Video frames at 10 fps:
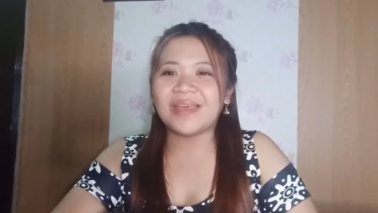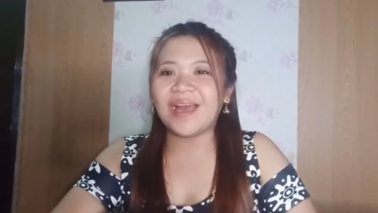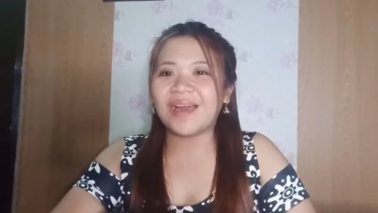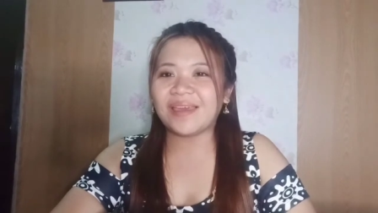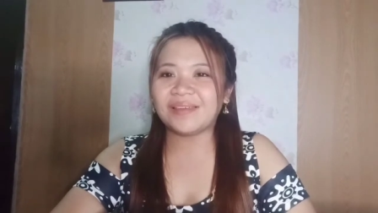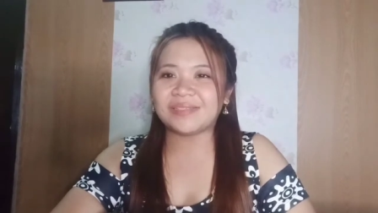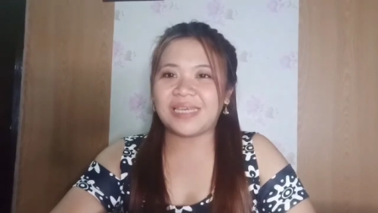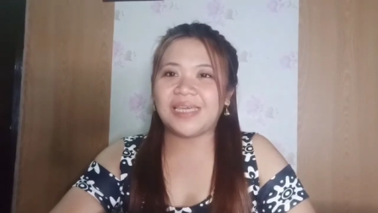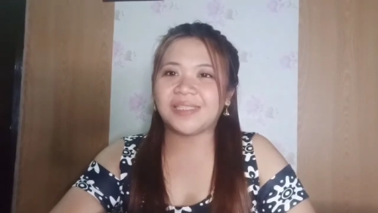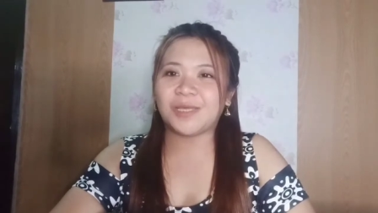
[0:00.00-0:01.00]

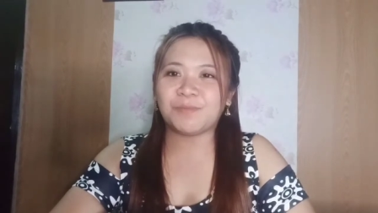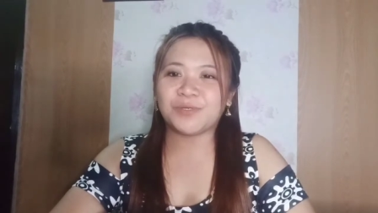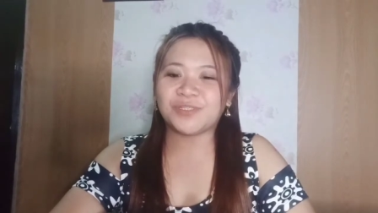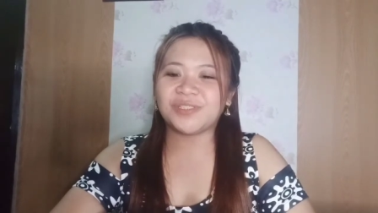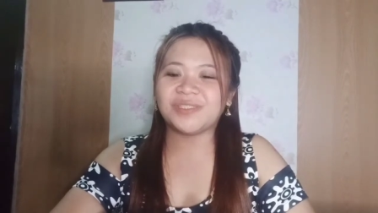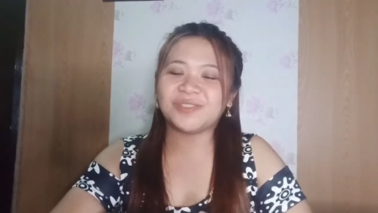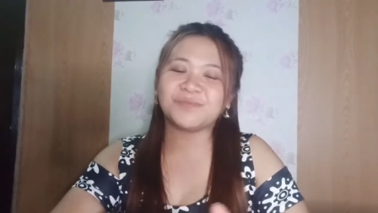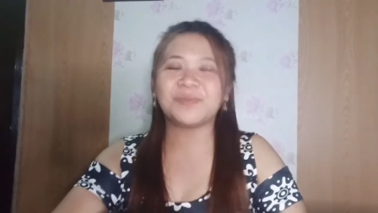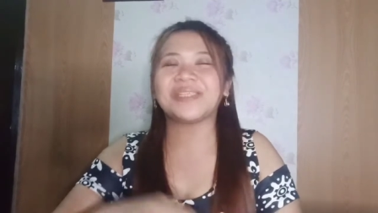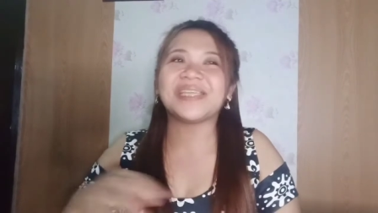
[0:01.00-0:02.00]
nakaka-excite, tapos
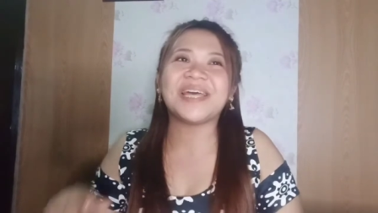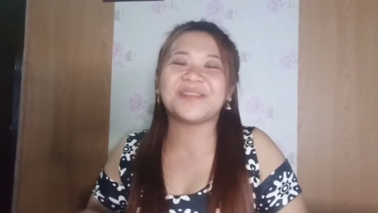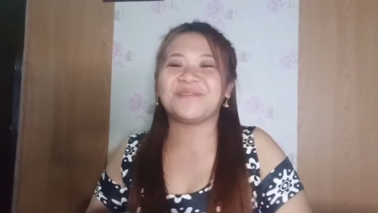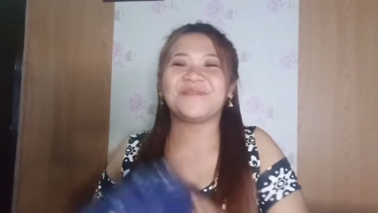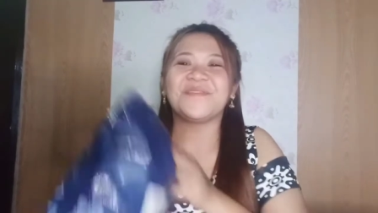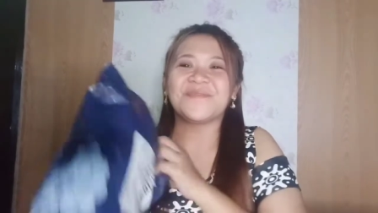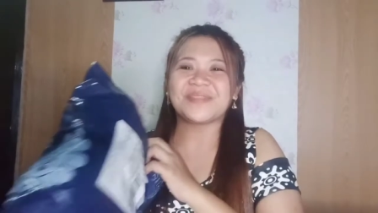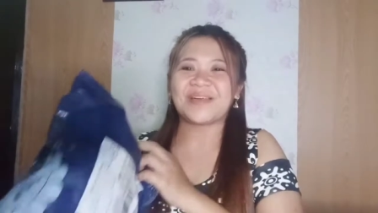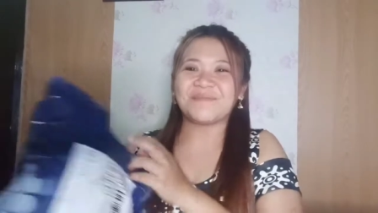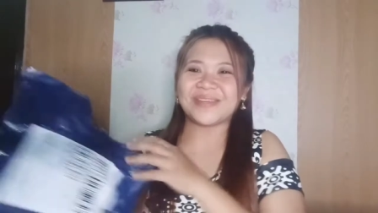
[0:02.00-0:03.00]
basta
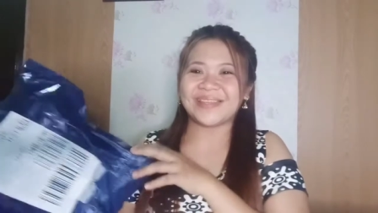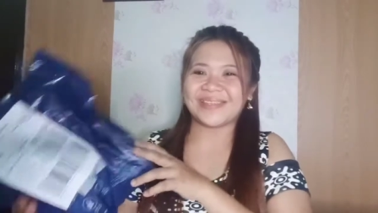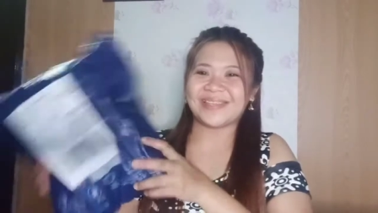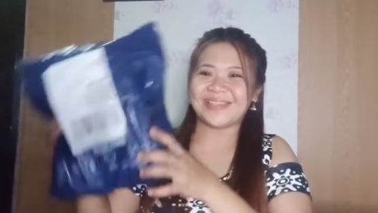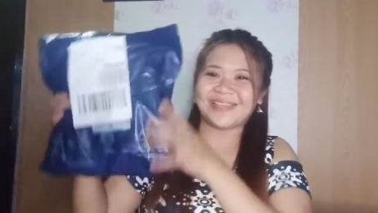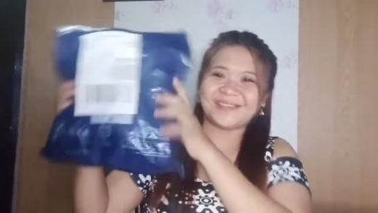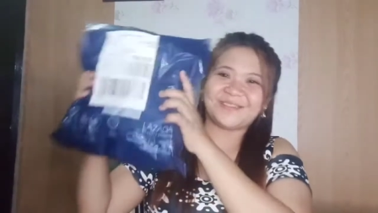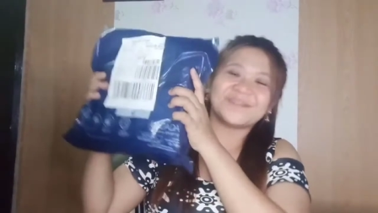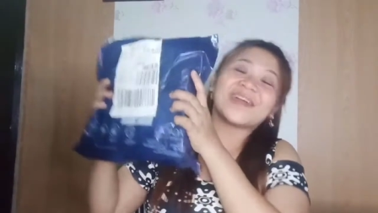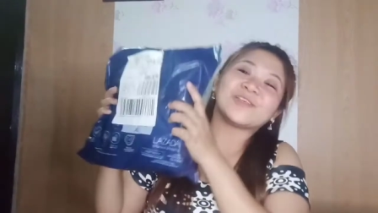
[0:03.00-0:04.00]
tama na sat-sat.
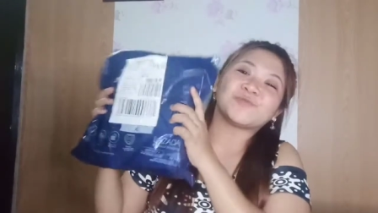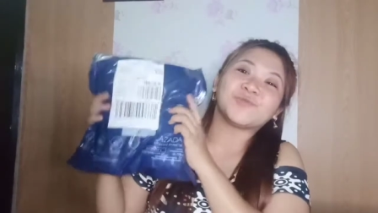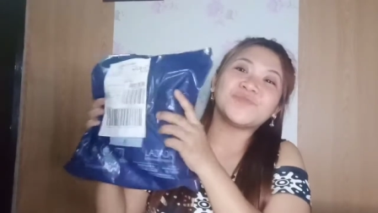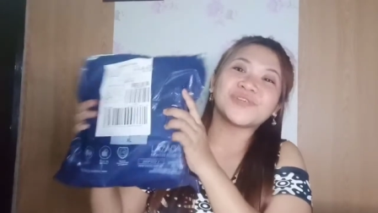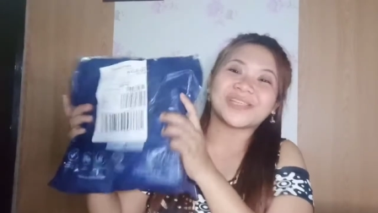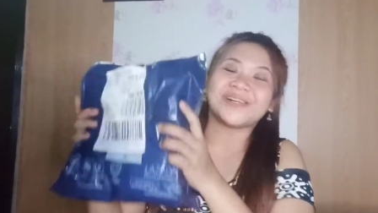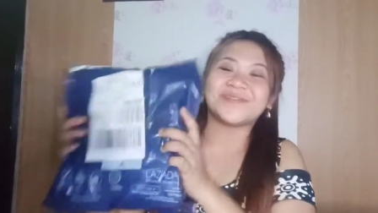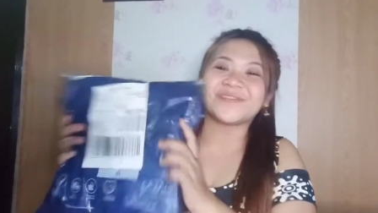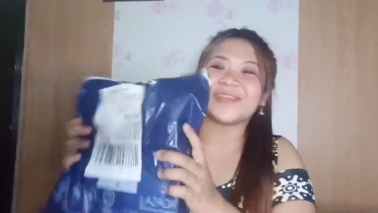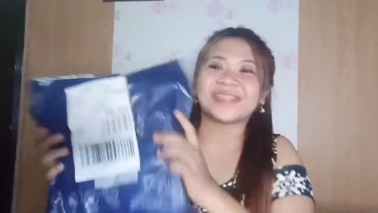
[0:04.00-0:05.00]
So guys, bubuksan
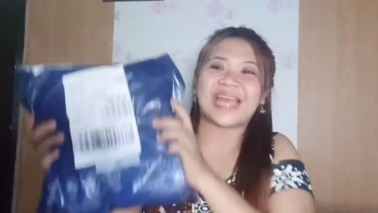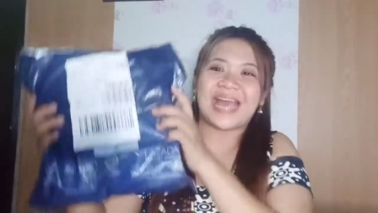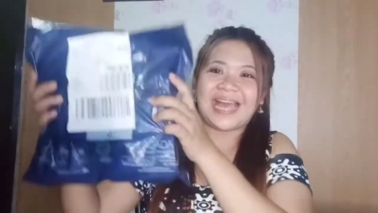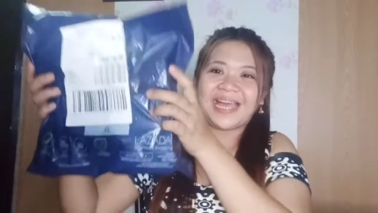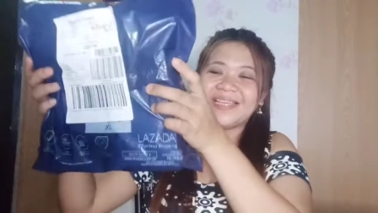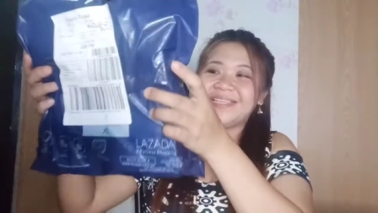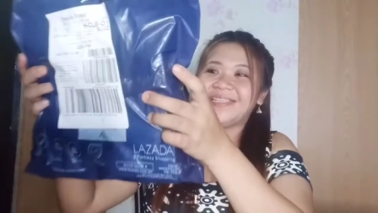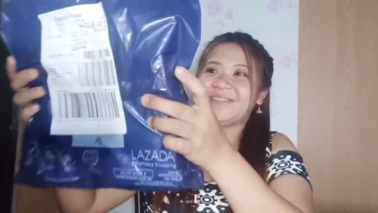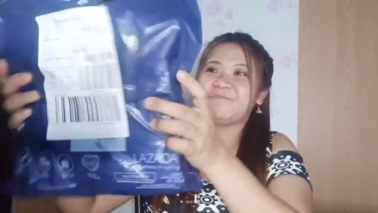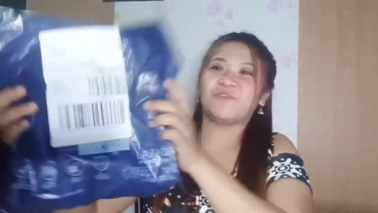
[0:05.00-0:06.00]
ko na siya ha,
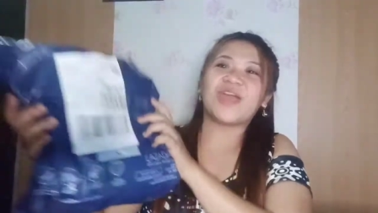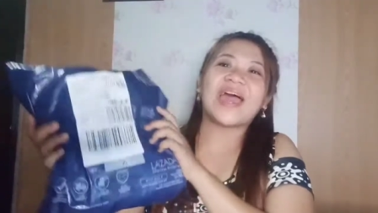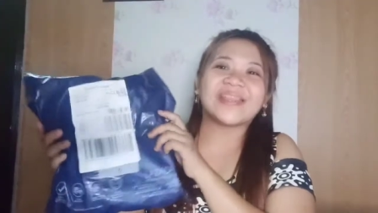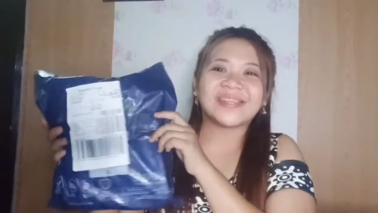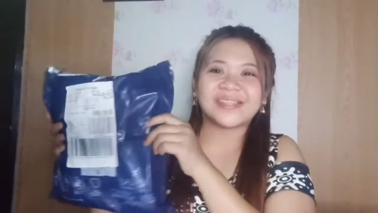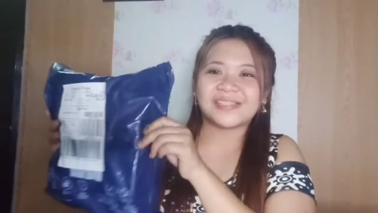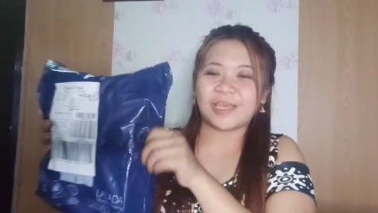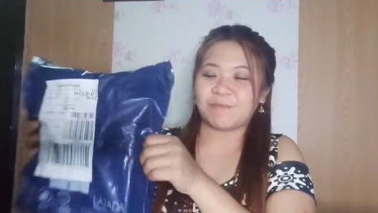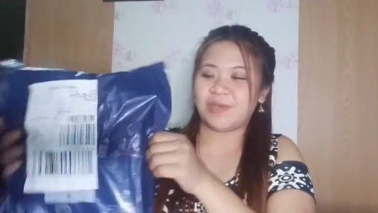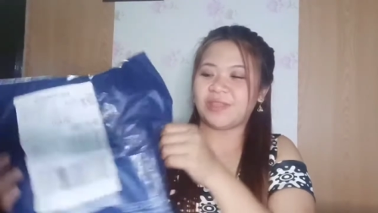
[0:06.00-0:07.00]
for
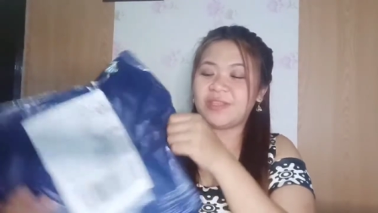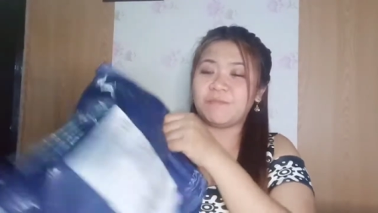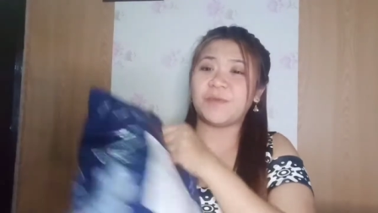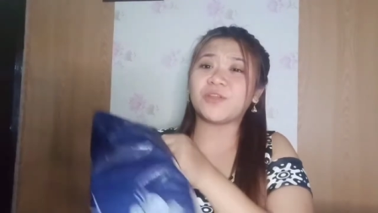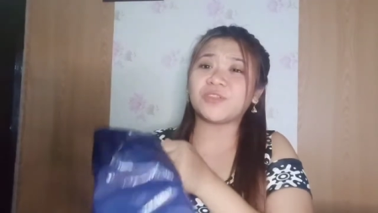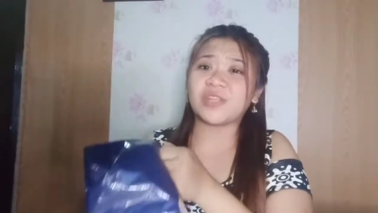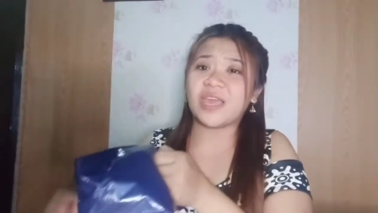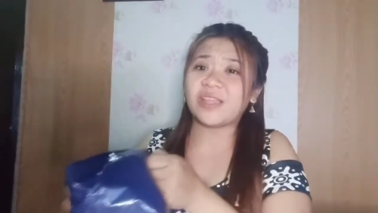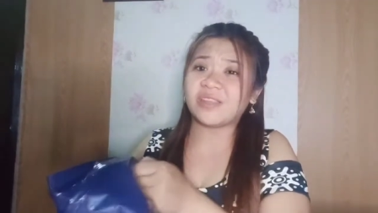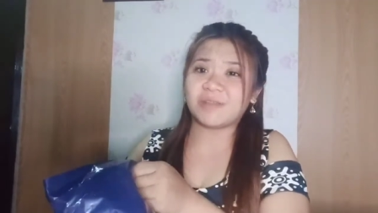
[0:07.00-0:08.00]
117, pero
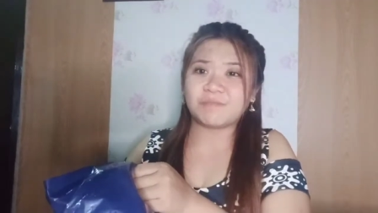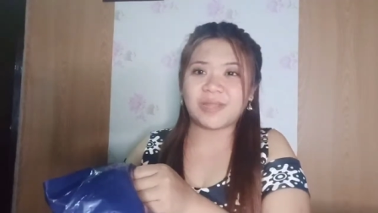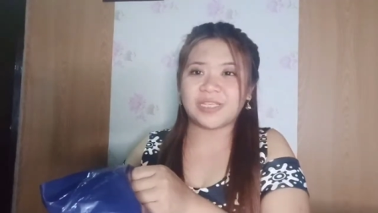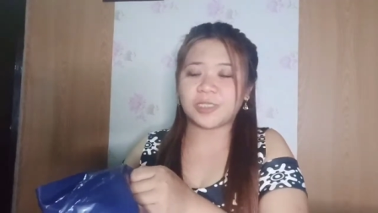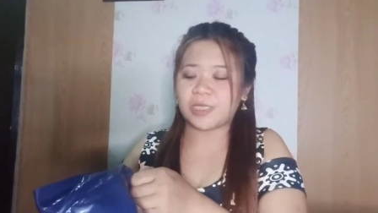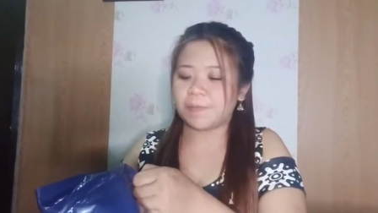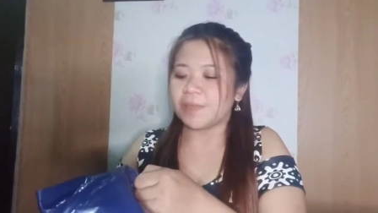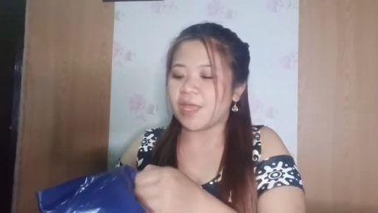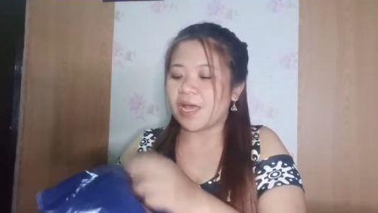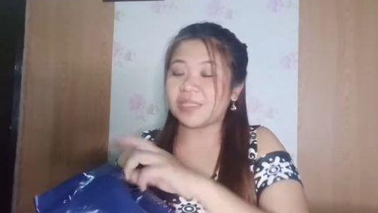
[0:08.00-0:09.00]
300 plus
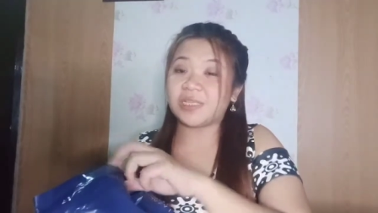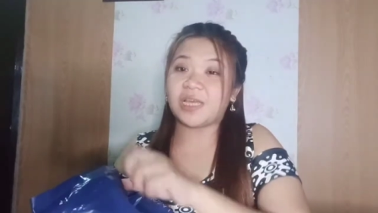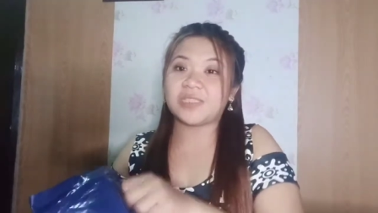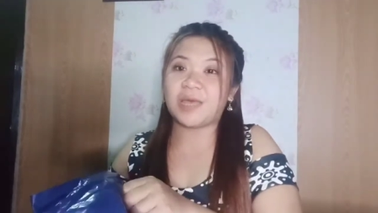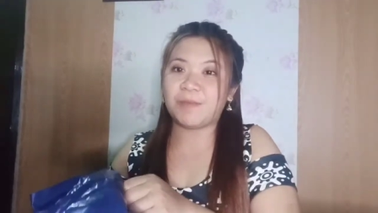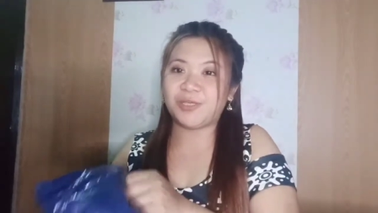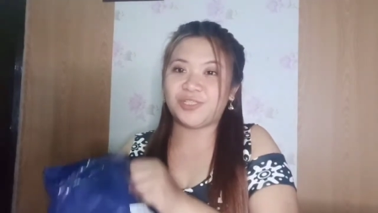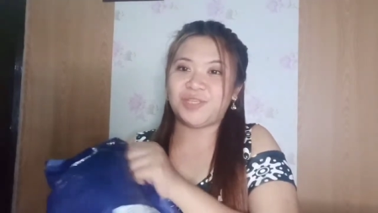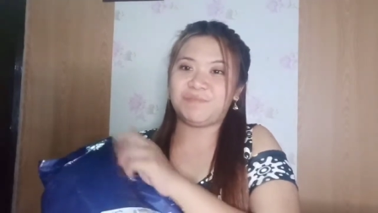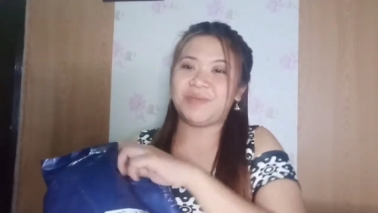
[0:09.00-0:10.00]
kasi kasama yung
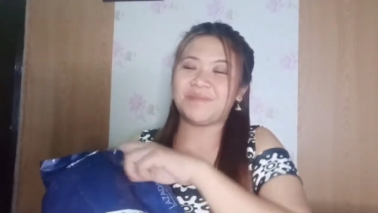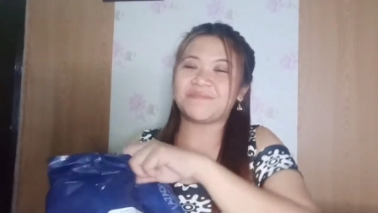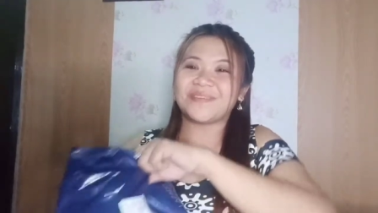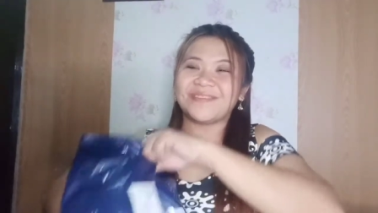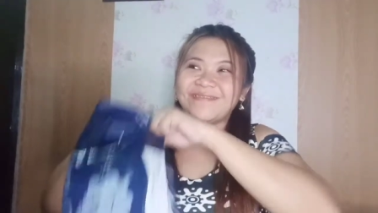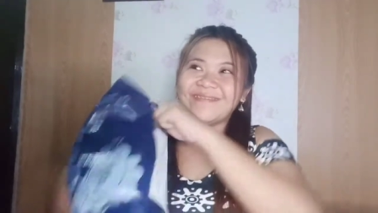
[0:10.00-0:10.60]
shipping fee.